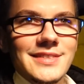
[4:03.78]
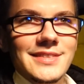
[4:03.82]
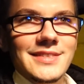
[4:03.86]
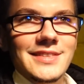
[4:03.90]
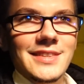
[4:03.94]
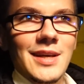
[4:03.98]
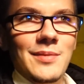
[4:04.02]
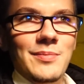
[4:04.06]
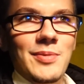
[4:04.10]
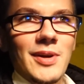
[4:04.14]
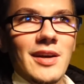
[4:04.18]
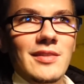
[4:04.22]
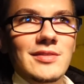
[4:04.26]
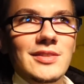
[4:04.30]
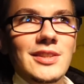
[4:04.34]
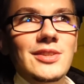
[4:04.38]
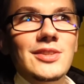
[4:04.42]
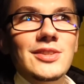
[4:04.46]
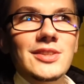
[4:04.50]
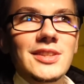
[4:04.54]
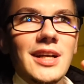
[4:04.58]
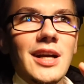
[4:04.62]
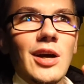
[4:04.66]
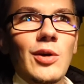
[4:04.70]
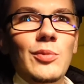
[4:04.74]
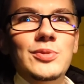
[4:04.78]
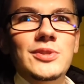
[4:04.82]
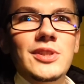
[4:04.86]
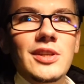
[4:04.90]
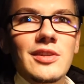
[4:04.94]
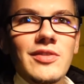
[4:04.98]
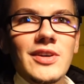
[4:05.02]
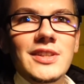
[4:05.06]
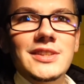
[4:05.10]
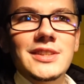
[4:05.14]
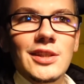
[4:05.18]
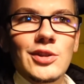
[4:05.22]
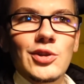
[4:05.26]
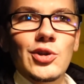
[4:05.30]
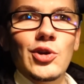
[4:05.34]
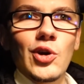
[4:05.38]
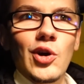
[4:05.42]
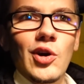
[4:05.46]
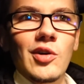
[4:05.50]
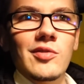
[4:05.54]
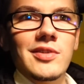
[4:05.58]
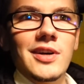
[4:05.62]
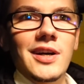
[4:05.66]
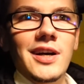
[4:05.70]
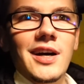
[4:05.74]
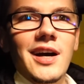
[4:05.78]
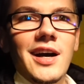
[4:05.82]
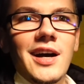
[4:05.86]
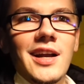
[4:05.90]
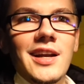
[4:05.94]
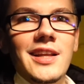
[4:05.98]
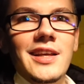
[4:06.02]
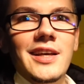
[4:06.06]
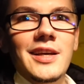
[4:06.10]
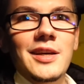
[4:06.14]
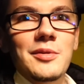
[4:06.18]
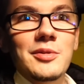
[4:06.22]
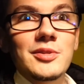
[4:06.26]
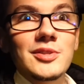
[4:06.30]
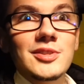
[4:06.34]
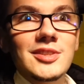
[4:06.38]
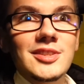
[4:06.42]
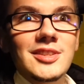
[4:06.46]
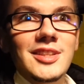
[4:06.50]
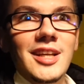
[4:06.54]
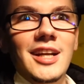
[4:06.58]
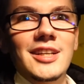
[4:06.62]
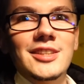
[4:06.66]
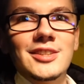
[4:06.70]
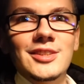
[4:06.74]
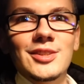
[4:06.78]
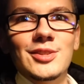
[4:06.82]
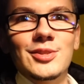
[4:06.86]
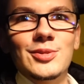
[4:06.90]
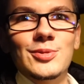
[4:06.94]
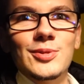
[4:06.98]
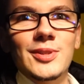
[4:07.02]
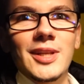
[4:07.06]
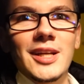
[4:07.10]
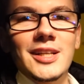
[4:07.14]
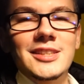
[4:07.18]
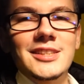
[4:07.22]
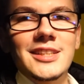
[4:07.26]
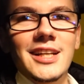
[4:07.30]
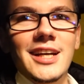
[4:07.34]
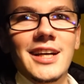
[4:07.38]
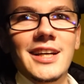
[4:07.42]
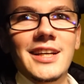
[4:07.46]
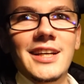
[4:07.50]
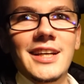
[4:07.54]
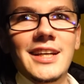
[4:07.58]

Naprawdę, to jest taka obserwacja drogowa, ale strasznie skuteczna.